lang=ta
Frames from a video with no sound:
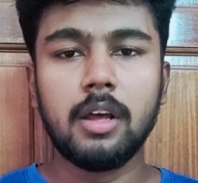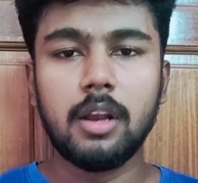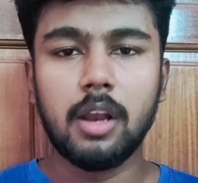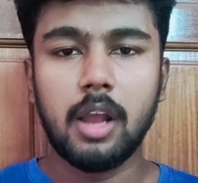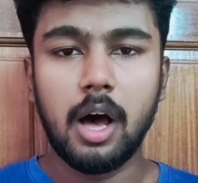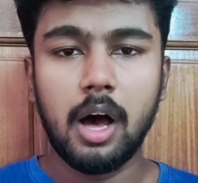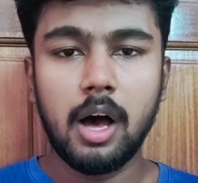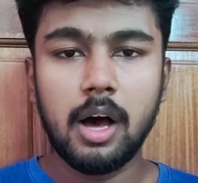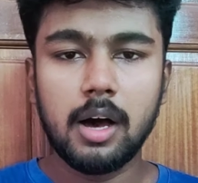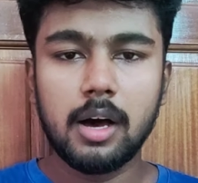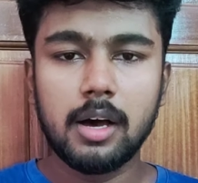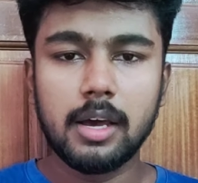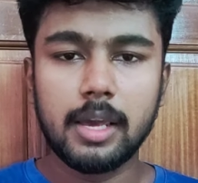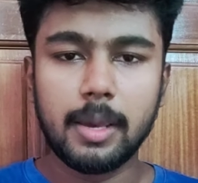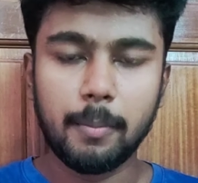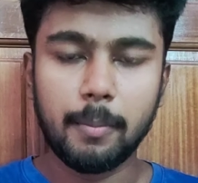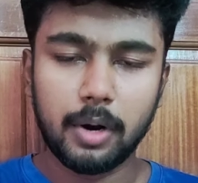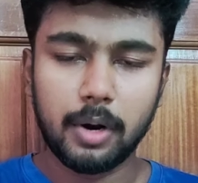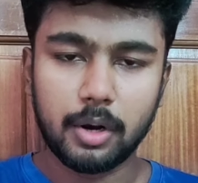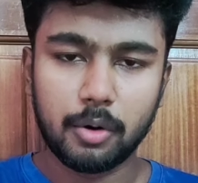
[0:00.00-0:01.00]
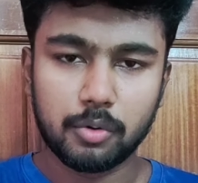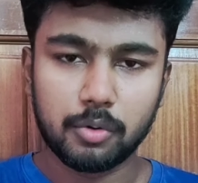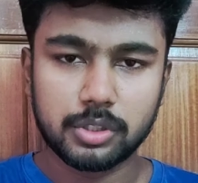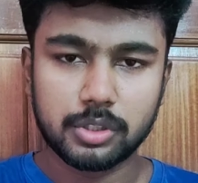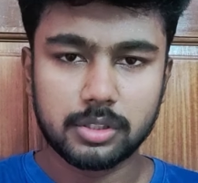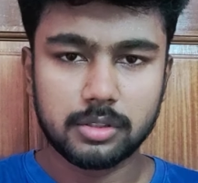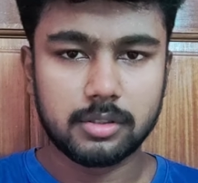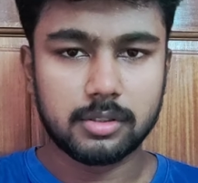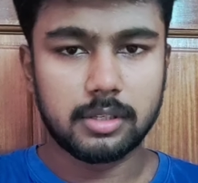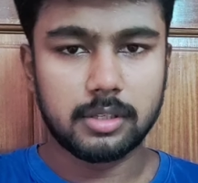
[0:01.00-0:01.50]
லா இம்பார்ட்டன்ட்
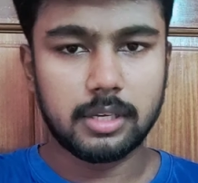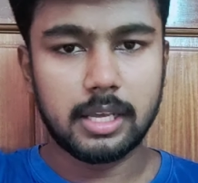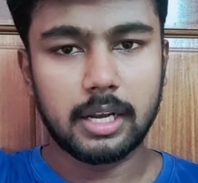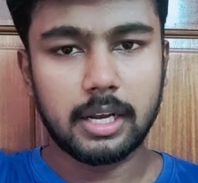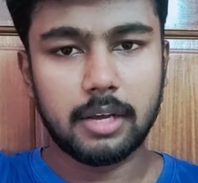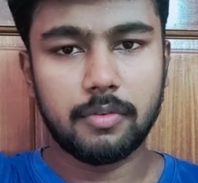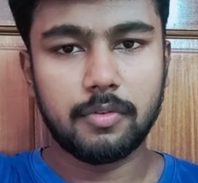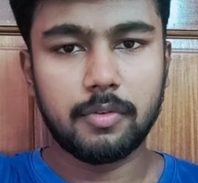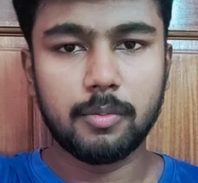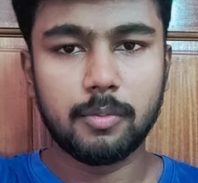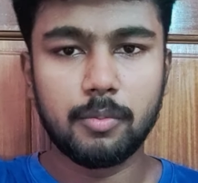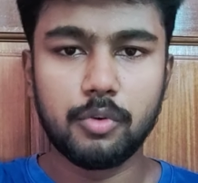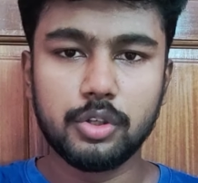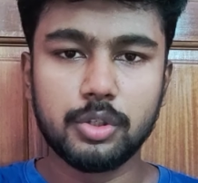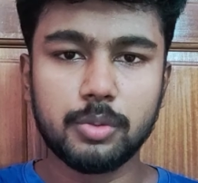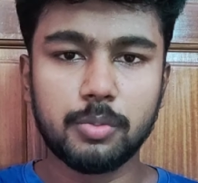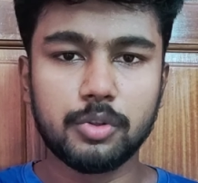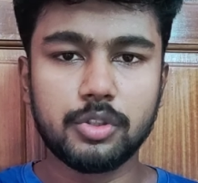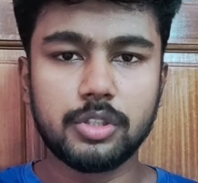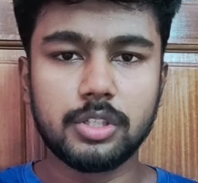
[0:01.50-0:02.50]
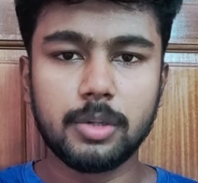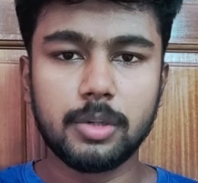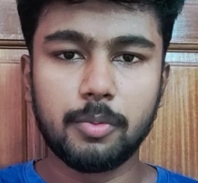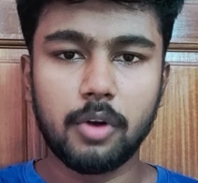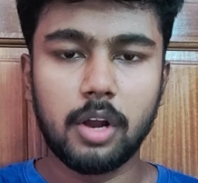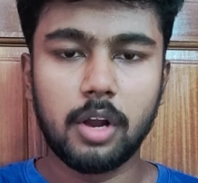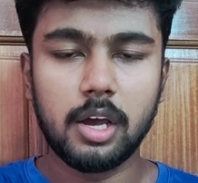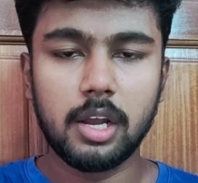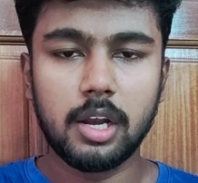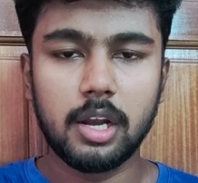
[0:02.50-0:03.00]
கொஷின்ஸ் ஏன் ஆஃப் முடிஞ்சு போச்சு இப்போ
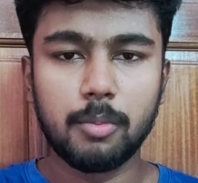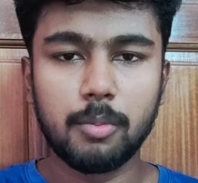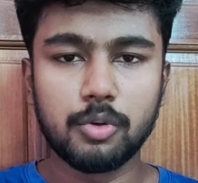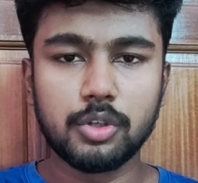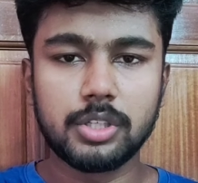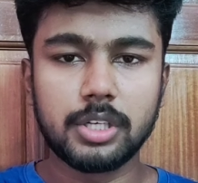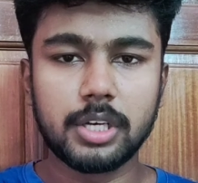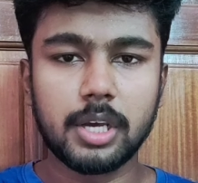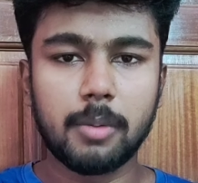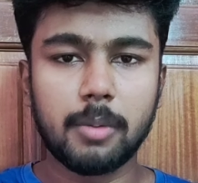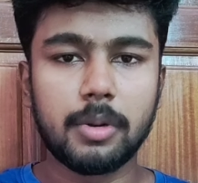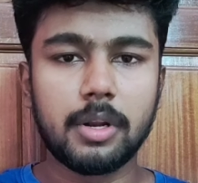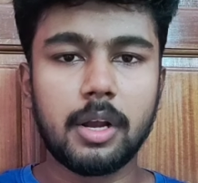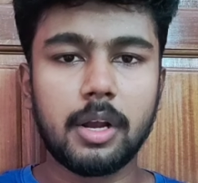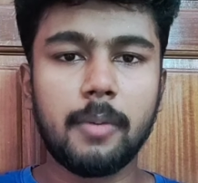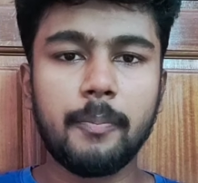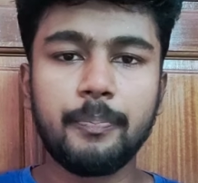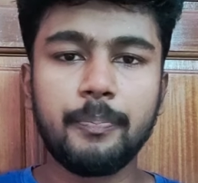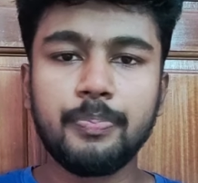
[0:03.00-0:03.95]
லா எல்லாம் முடிச்சிட்டிங்க அப்படின்னா